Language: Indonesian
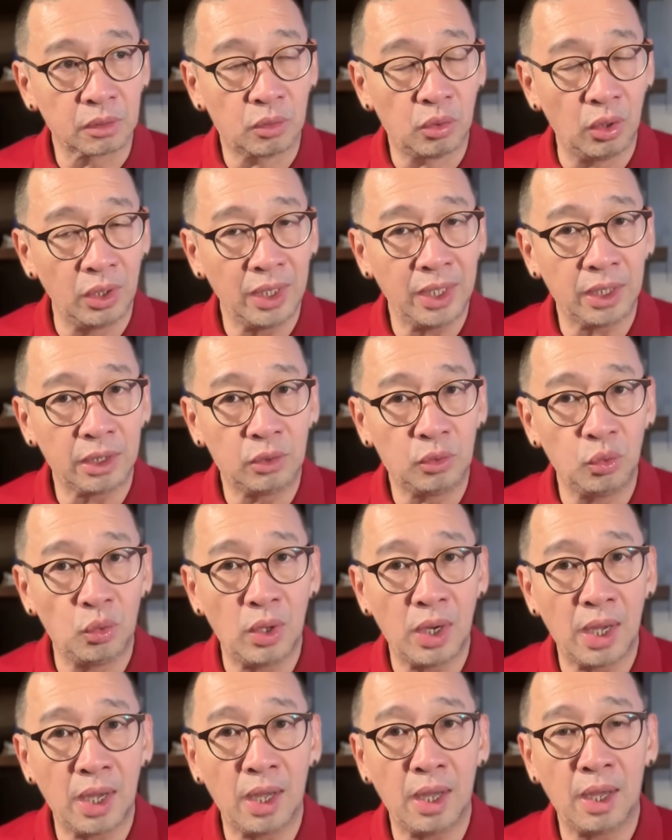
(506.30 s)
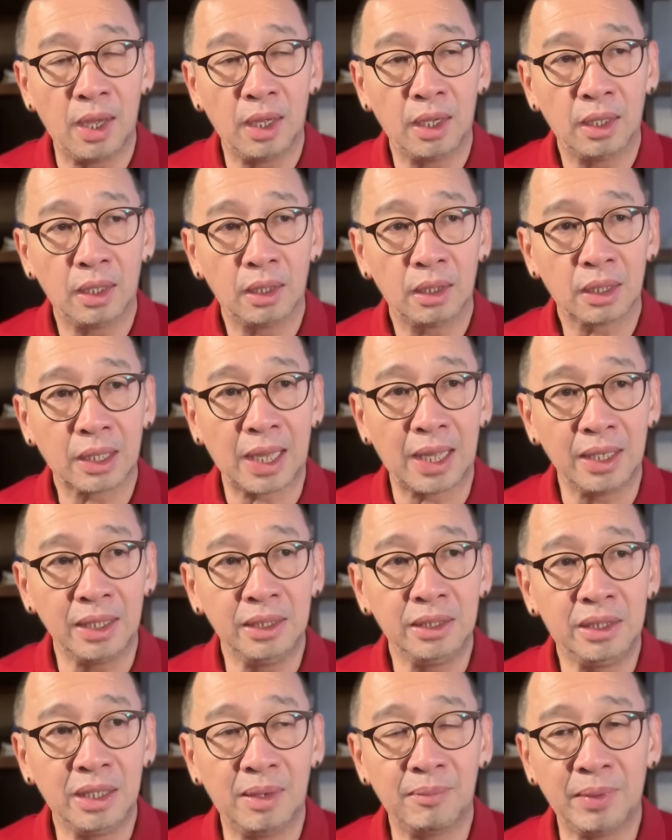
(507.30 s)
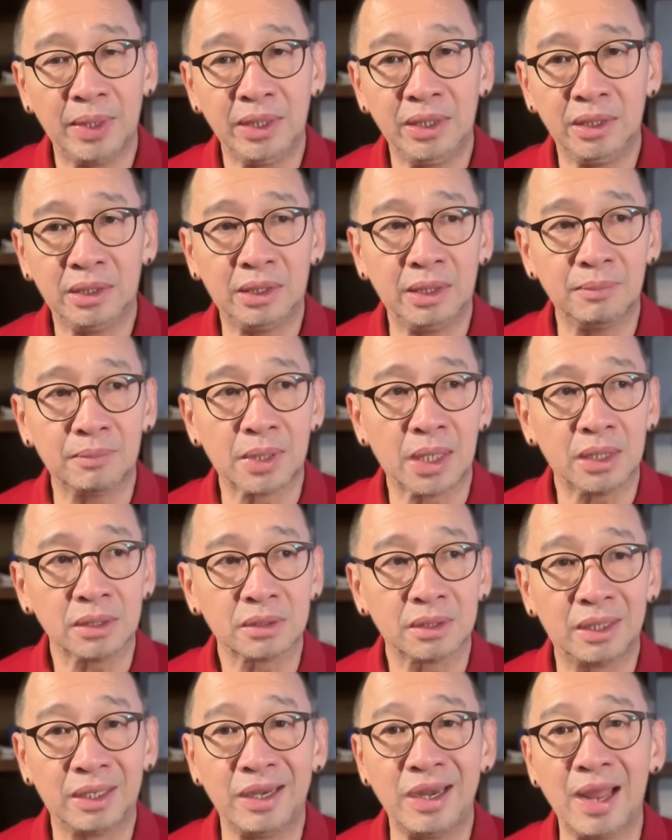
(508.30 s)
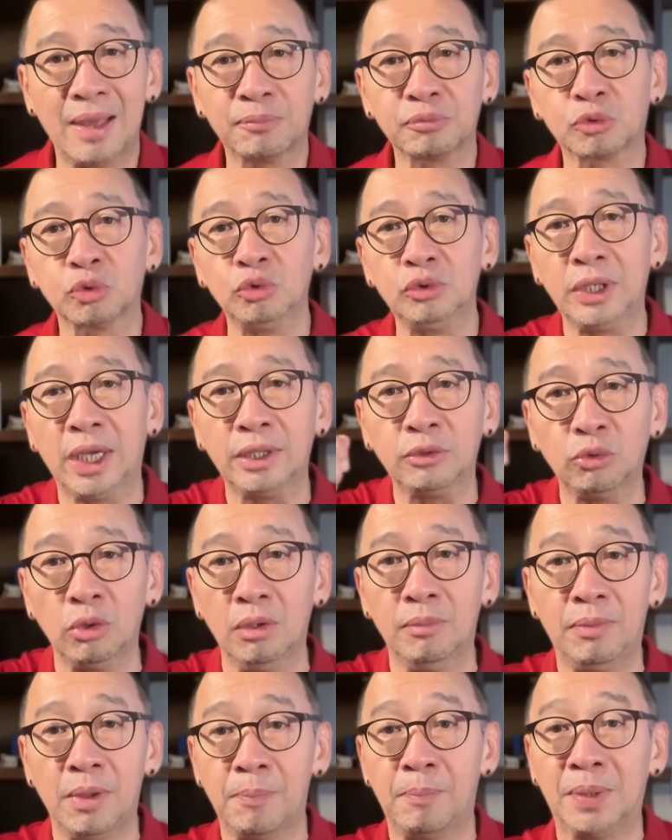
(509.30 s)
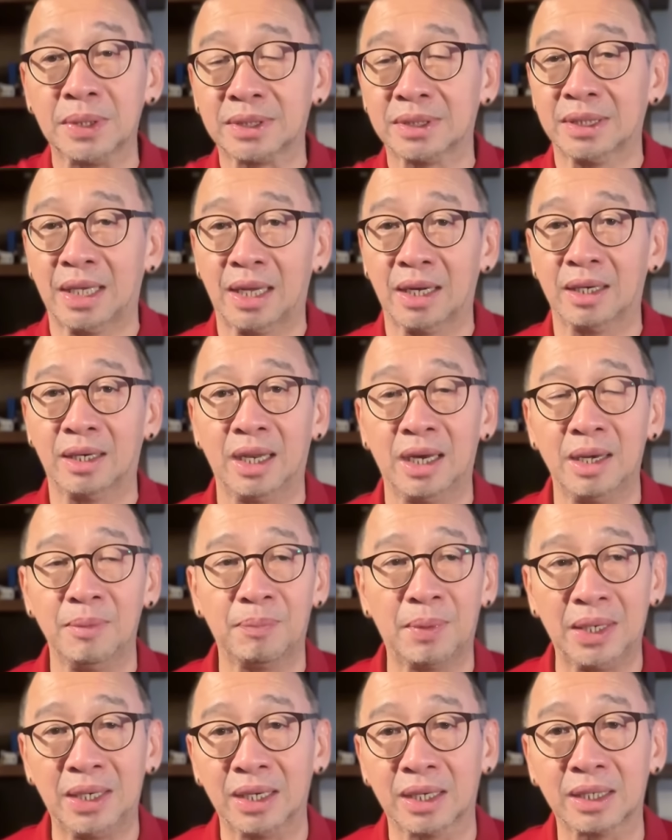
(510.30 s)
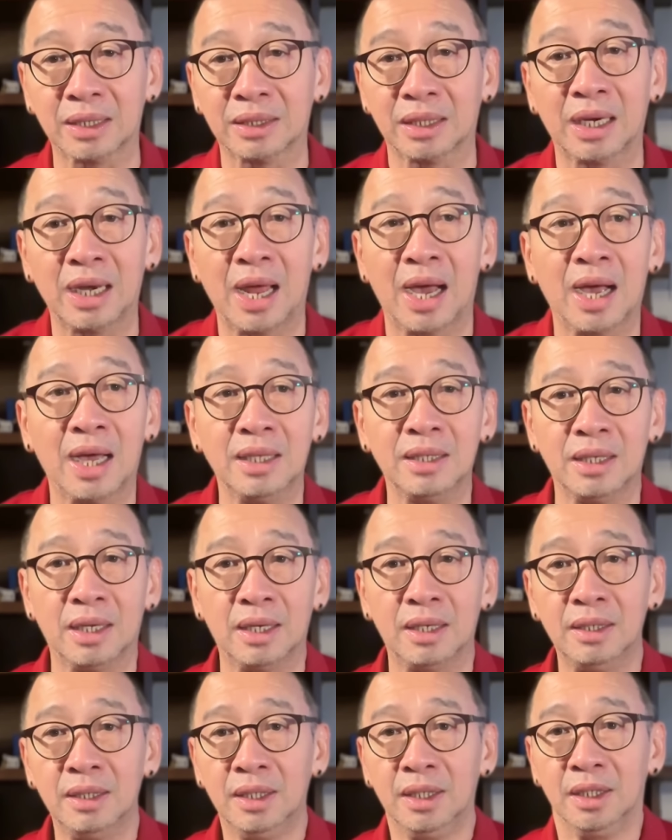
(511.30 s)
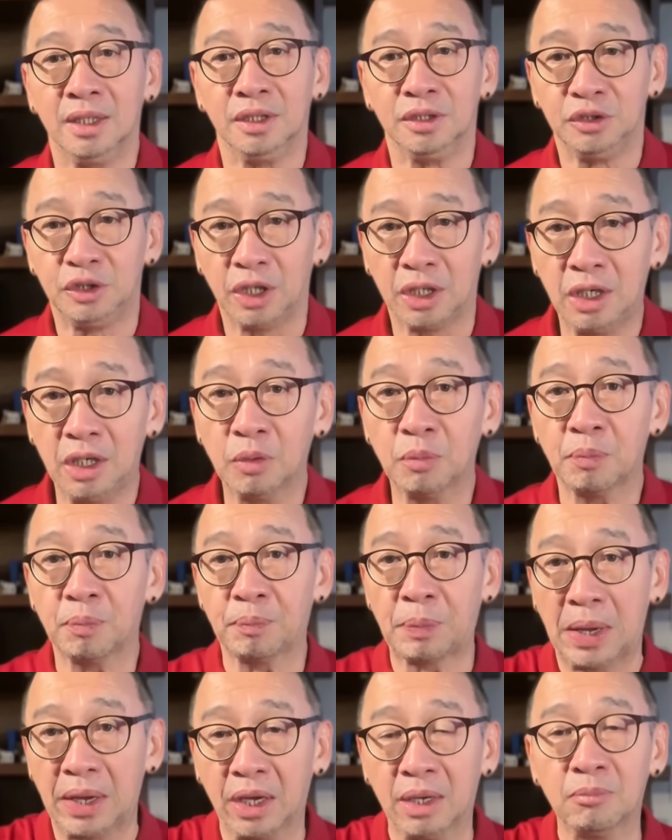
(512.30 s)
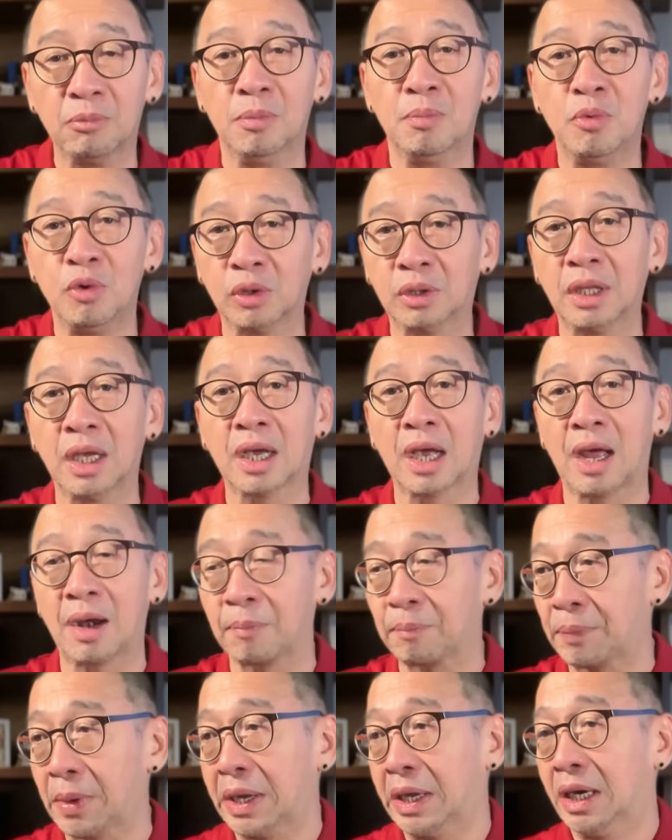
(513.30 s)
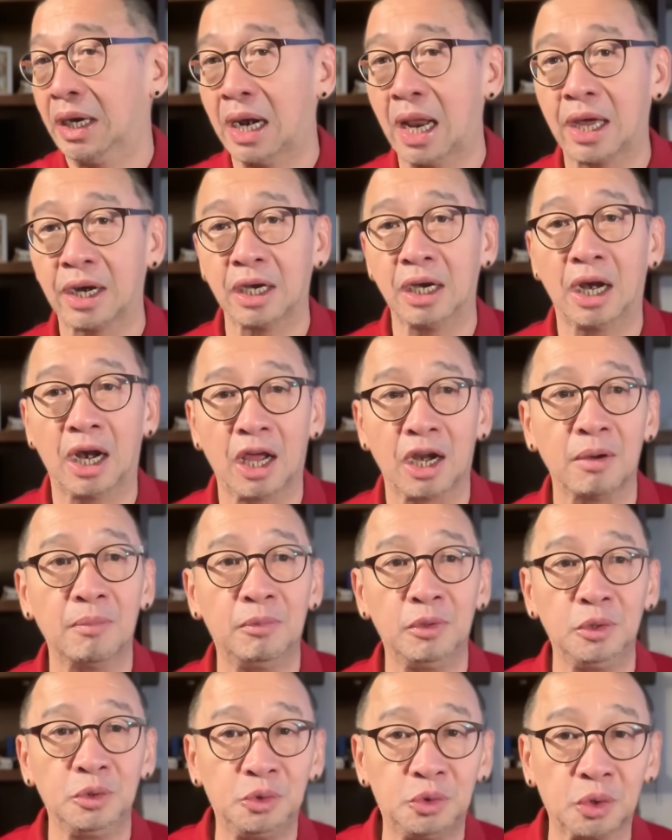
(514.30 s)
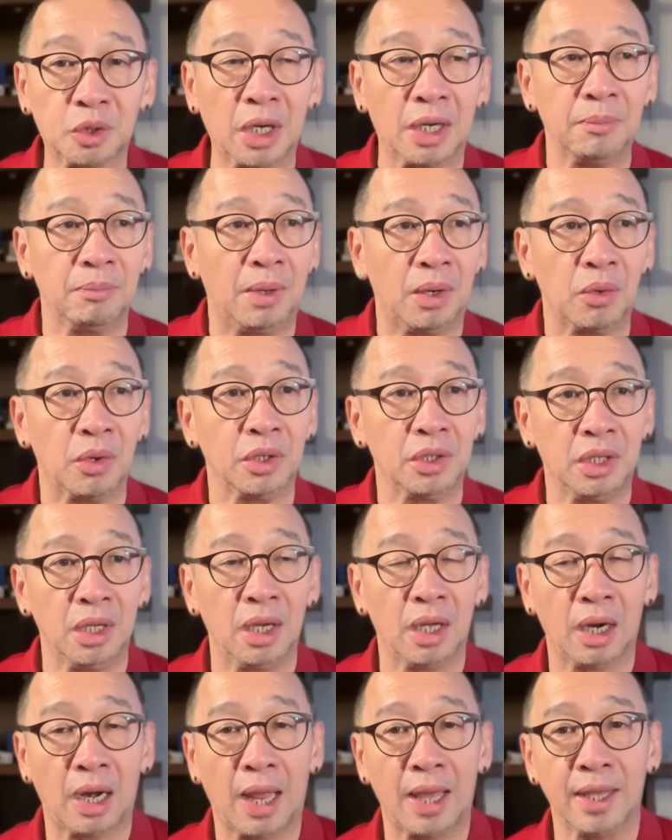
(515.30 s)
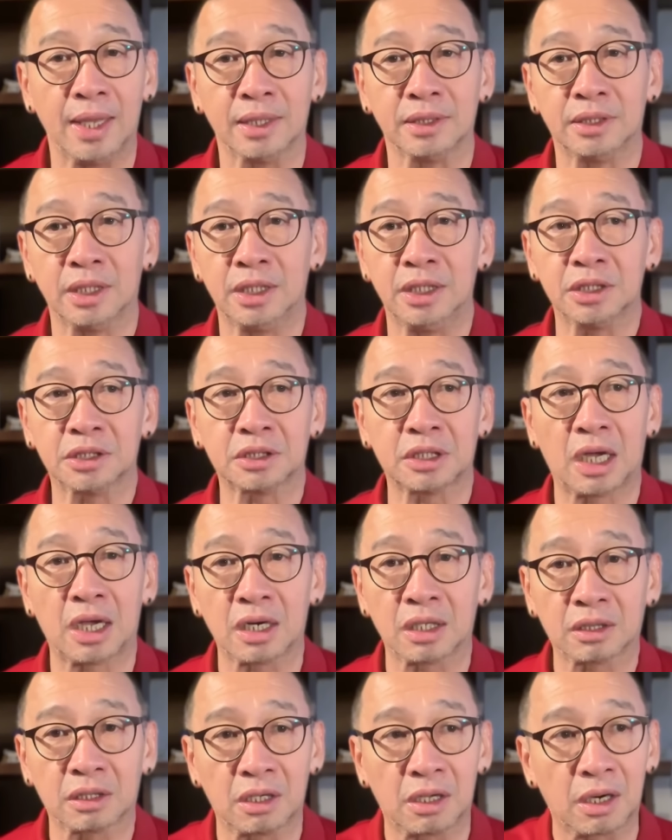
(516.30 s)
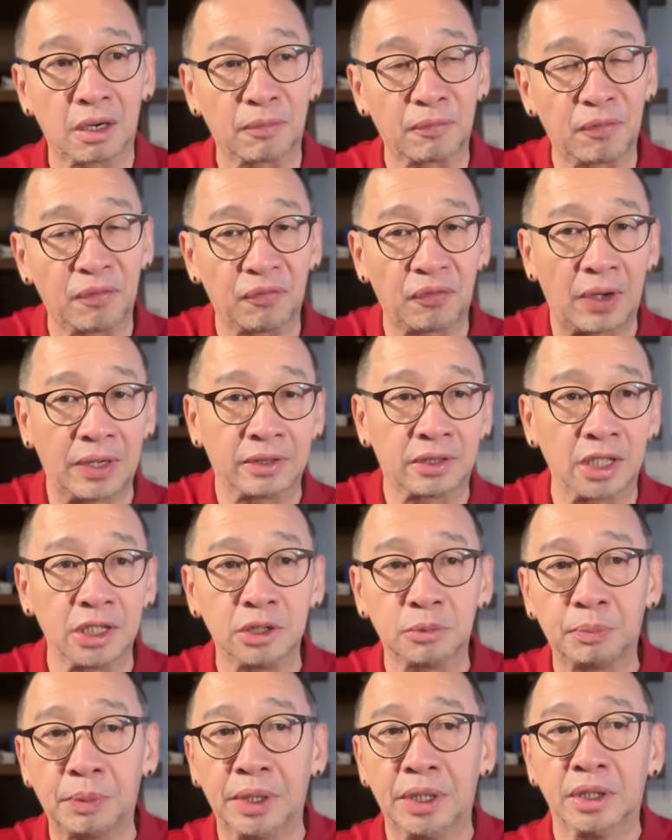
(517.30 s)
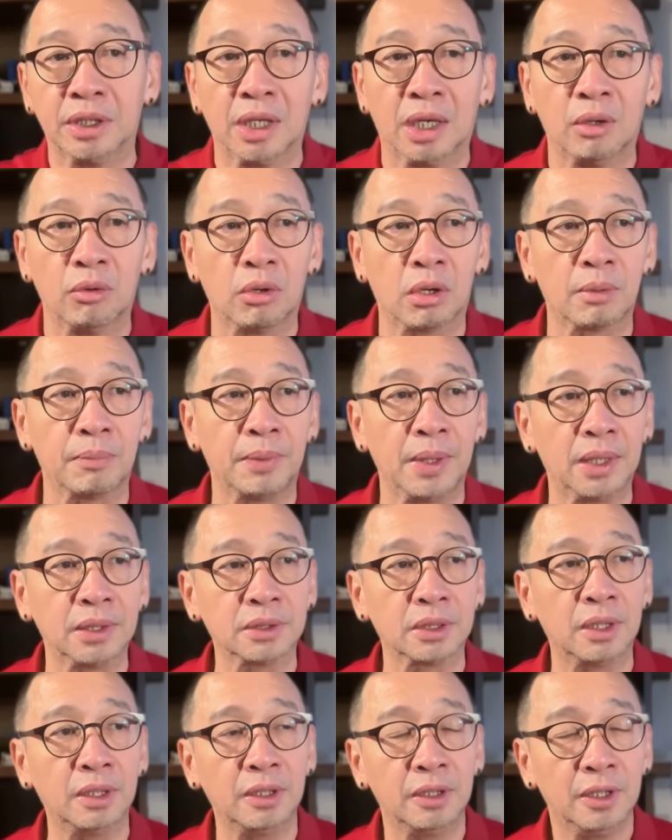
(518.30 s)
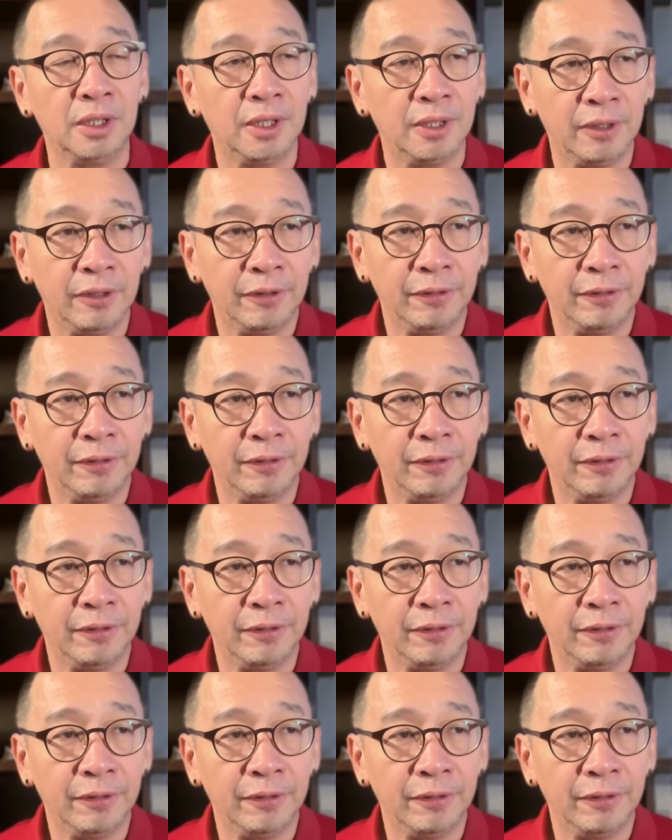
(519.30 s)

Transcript: gue lihat dua kali dia main di timnas nafsunya itu lebih besar daripada ketenangannya jadi pengen membuktikan pengen lari-lari menunjukkan bahwa dia layak jadi starter fighting spiritnya luar biasa